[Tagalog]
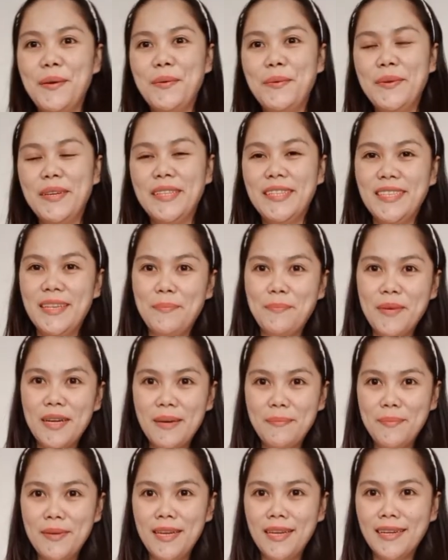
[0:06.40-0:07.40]
what's up mga
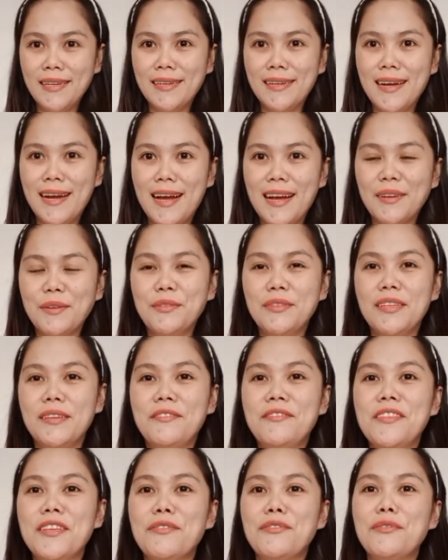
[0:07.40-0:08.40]
palangga? Good
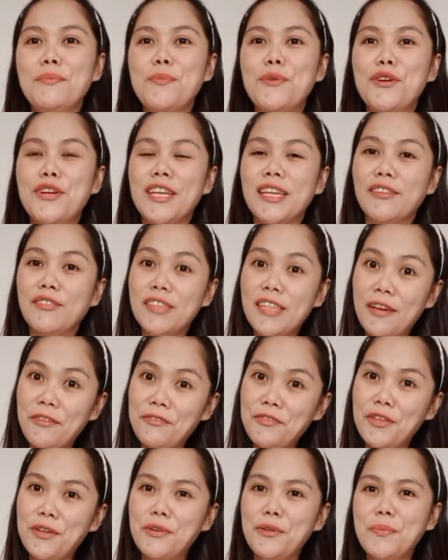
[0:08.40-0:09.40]
evening, good morning, good
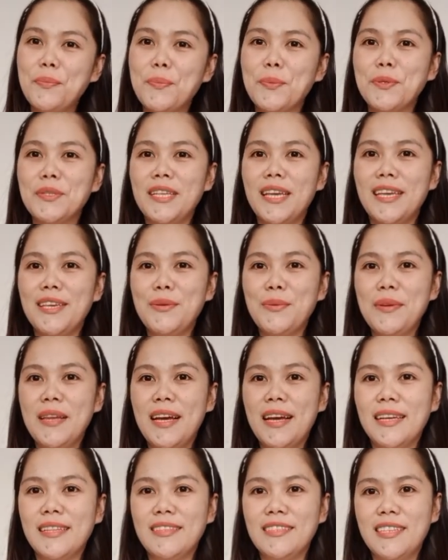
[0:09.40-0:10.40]
afternoon po sa inyong
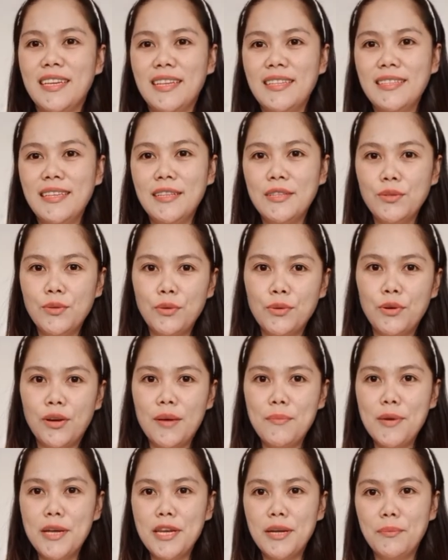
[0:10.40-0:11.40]
lahat dyan. San solo ka
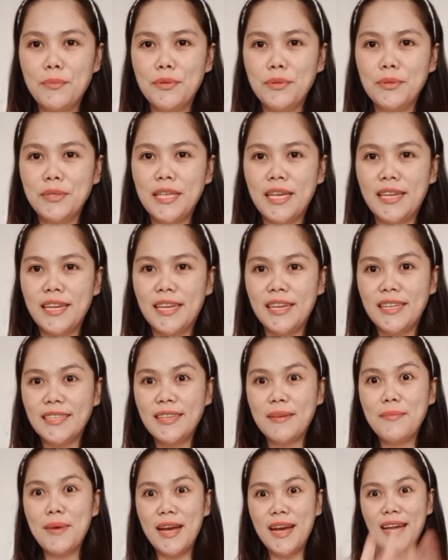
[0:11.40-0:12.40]
man ng mundo sanay na
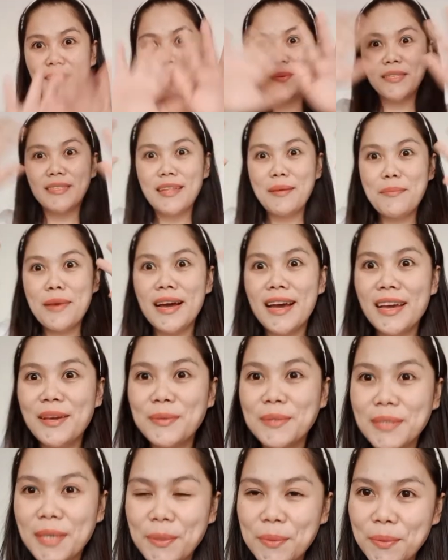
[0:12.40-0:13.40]
sa maayos na
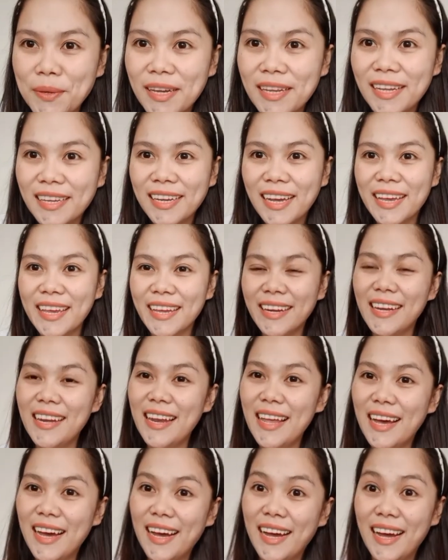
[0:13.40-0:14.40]
maayos kayong kalagayan
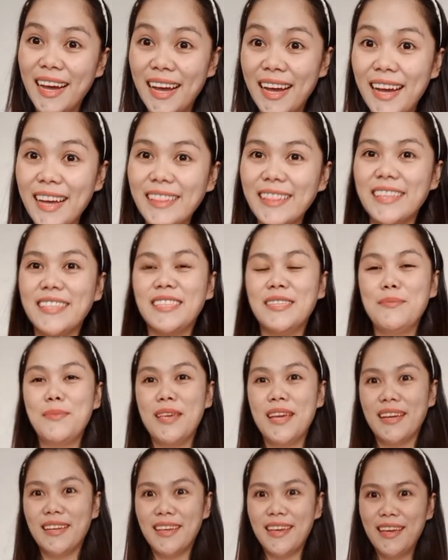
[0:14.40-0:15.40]
lahat. It's me
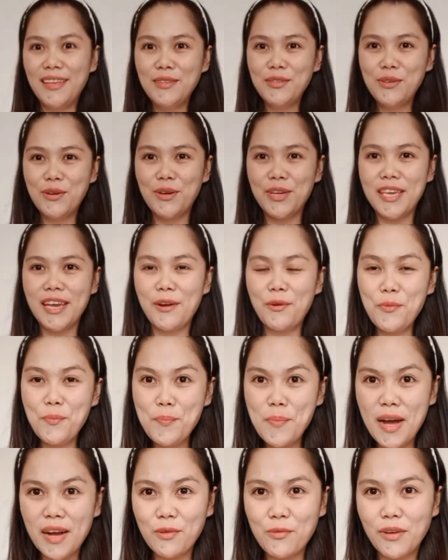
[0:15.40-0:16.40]
again, Joya. Kung
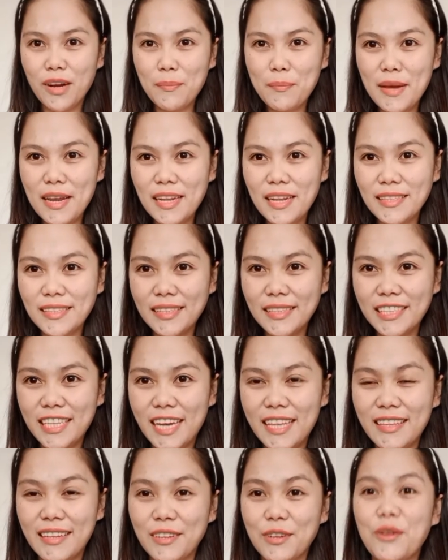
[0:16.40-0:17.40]
bago ka pa lang sa
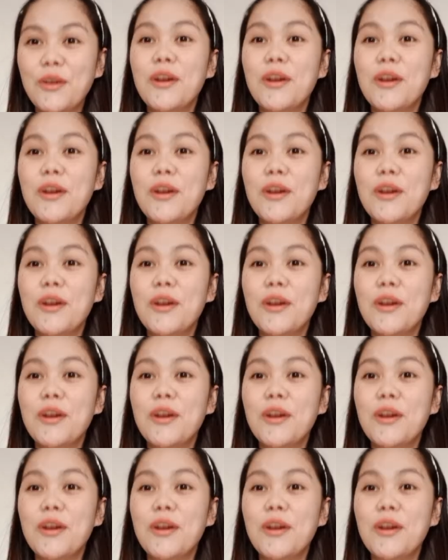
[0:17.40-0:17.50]
channel ko,